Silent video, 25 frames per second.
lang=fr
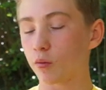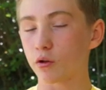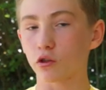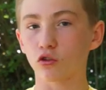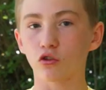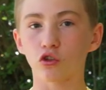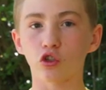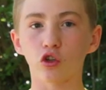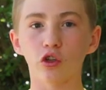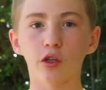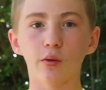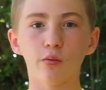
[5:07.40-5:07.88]
parce
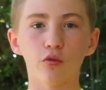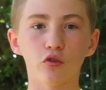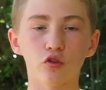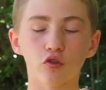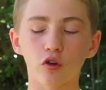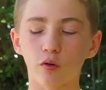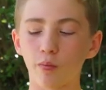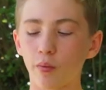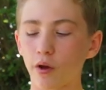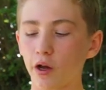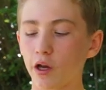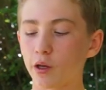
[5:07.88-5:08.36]
que j'en ai
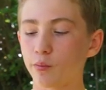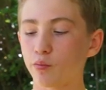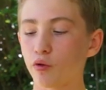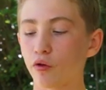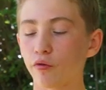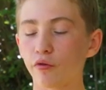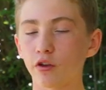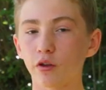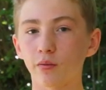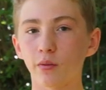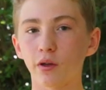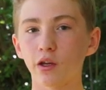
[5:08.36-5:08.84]
besoin pareil pour
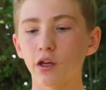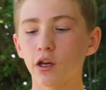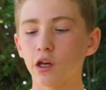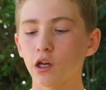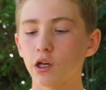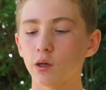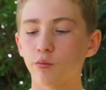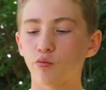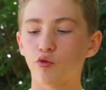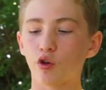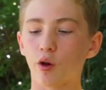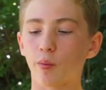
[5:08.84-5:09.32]
filmer.
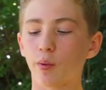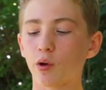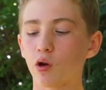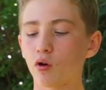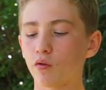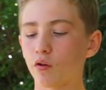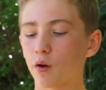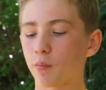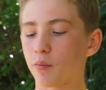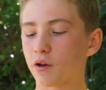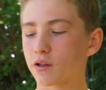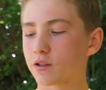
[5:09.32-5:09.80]
Puis après, on
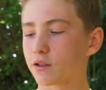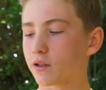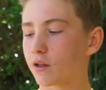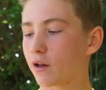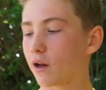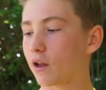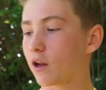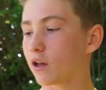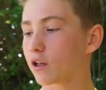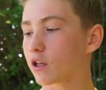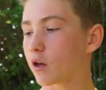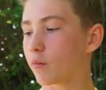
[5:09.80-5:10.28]
va passer
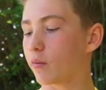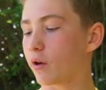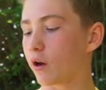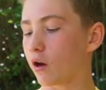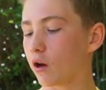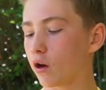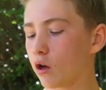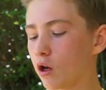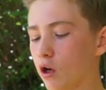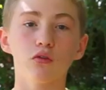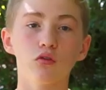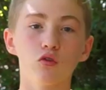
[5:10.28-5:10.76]
à la
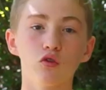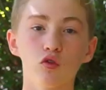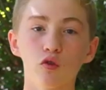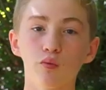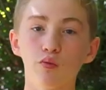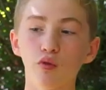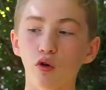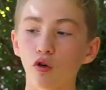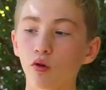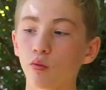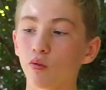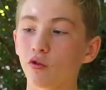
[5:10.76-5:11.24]
caméra. Donc
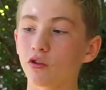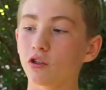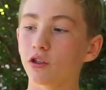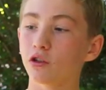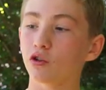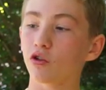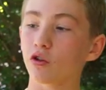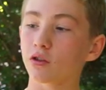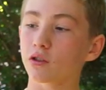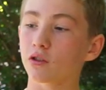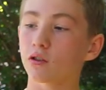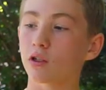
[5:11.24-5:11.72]
pour le
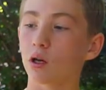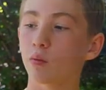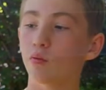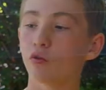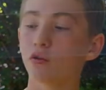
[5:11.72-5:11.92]
moniteur, c'est un